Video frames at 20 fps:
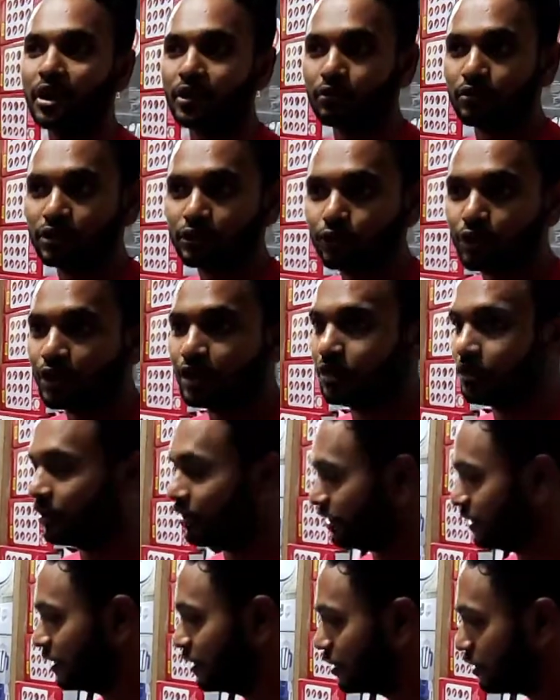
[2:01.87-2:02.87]
প্রোডাক্টগুলি তৈরি
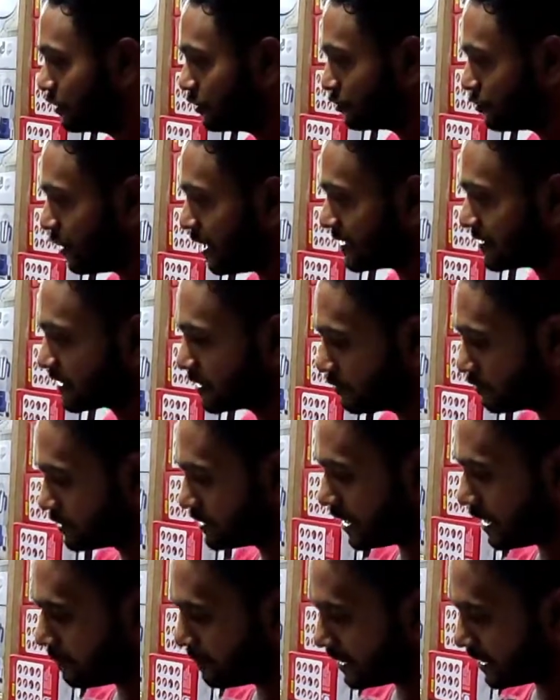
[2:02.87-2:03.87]
করে তো আজকে
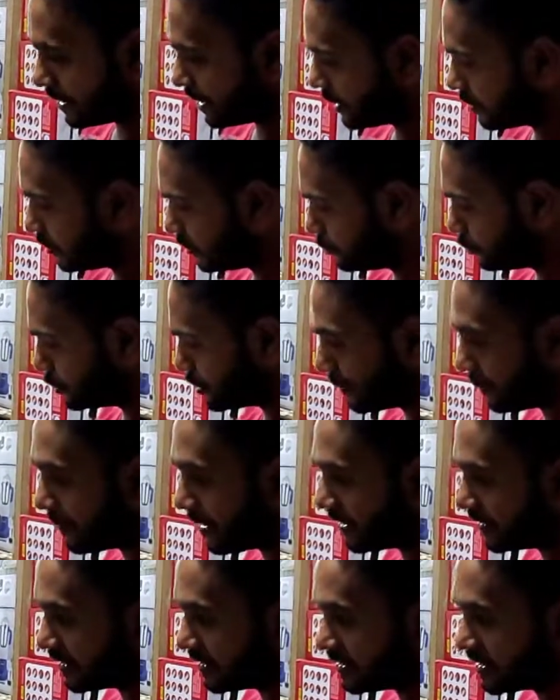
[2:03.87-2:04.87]
হচ্ছে আমরা এগুলি দুইটা
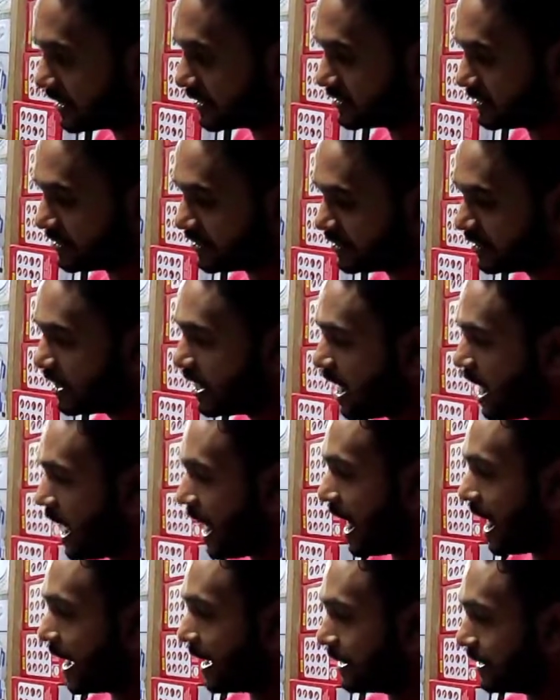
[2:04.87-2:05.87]
ব্র্যান্ডে নিয়ে আসছি
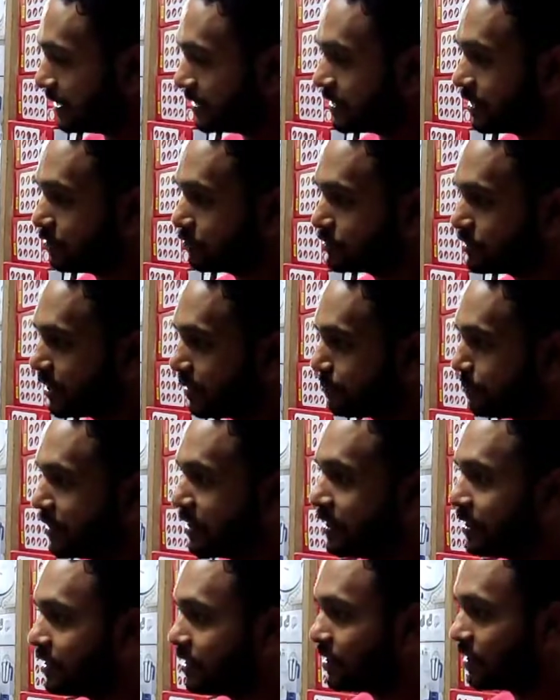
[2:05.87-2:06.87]
আর এটা হচ্ছে
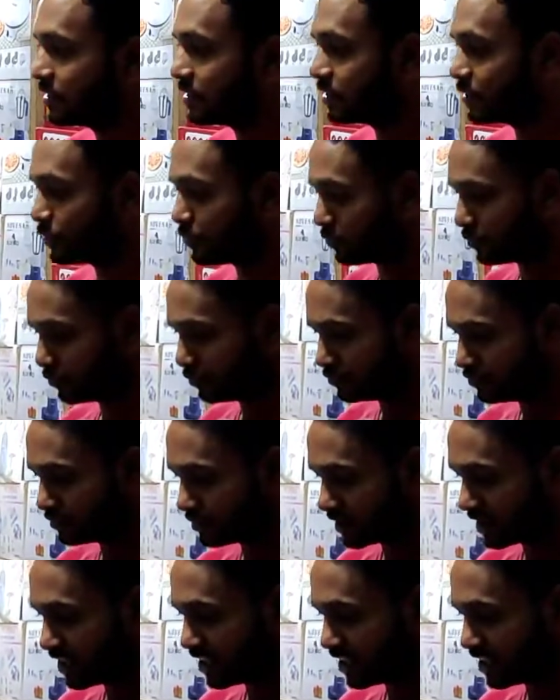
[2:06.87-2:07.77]
আপনার কোন